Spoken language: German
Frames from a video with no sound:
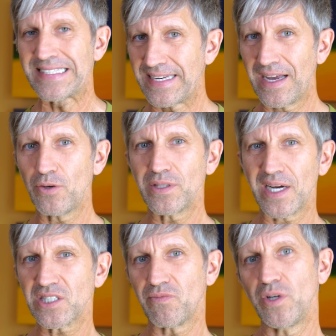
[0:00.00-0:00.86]
Genau
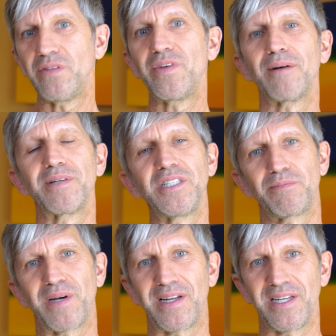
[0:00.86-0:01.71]
das wollen wir aber
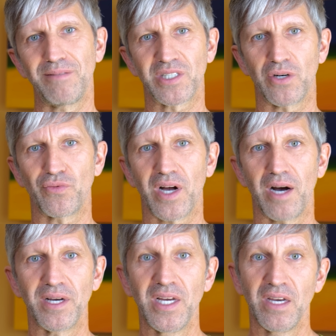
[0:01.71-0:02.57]
nicht bei der
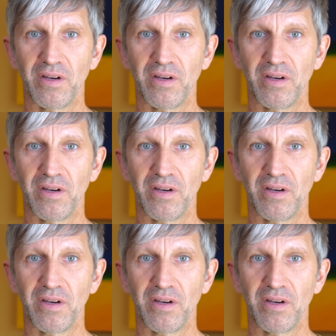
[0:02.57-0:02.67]
Lebensaufgabe.